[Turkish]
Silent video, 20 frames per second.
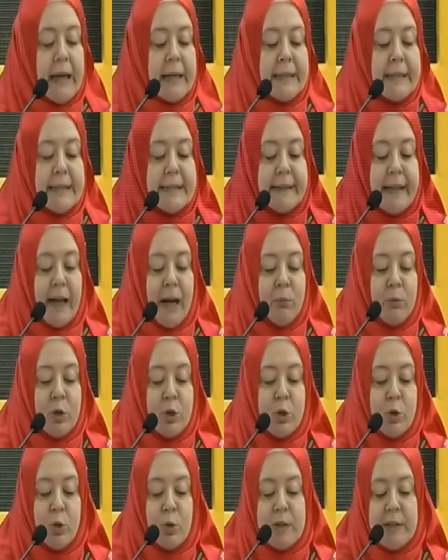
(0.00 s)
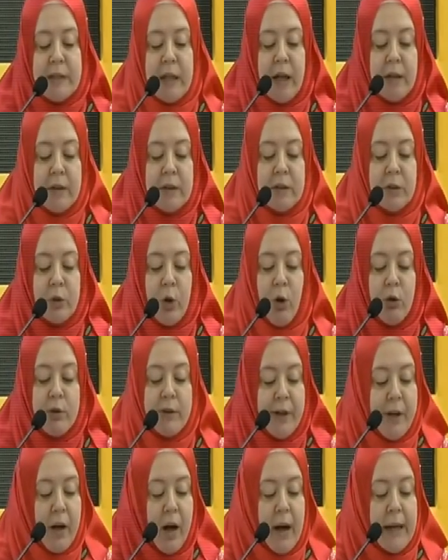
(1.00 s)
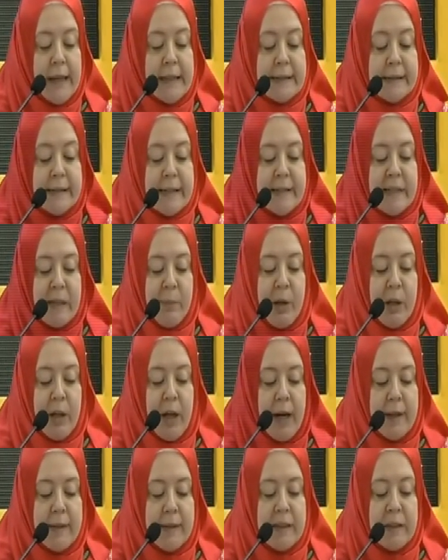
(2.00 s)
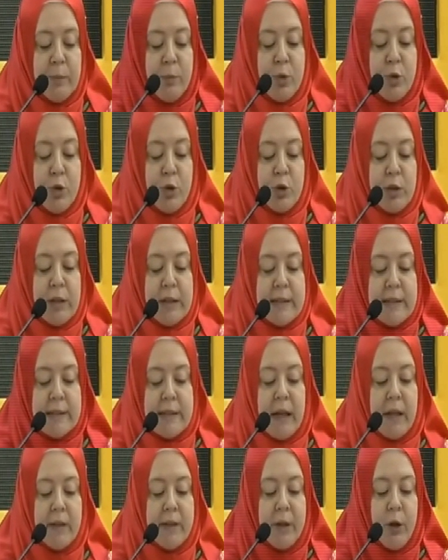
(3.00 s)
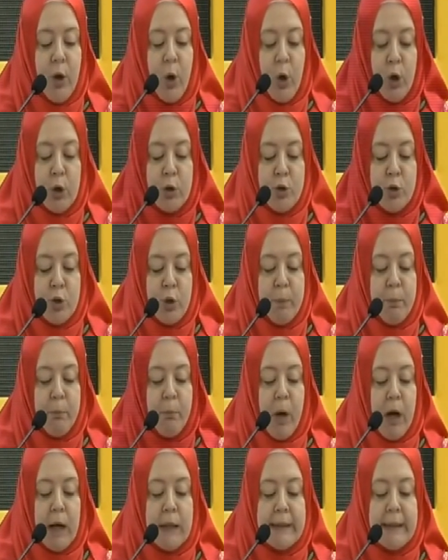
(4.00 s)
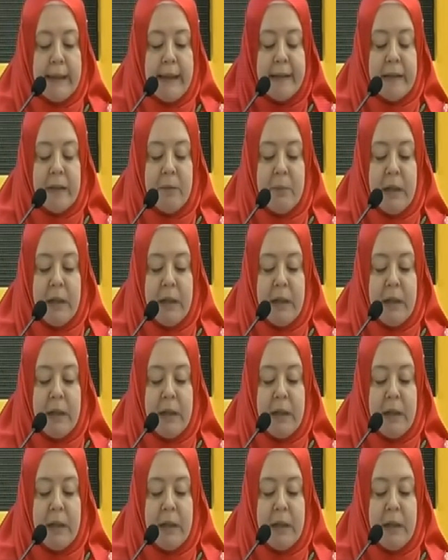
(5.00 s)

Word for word: İslam'ın sultanının onlara ait kasabalardaki bütün insanları öldürüp mallarını,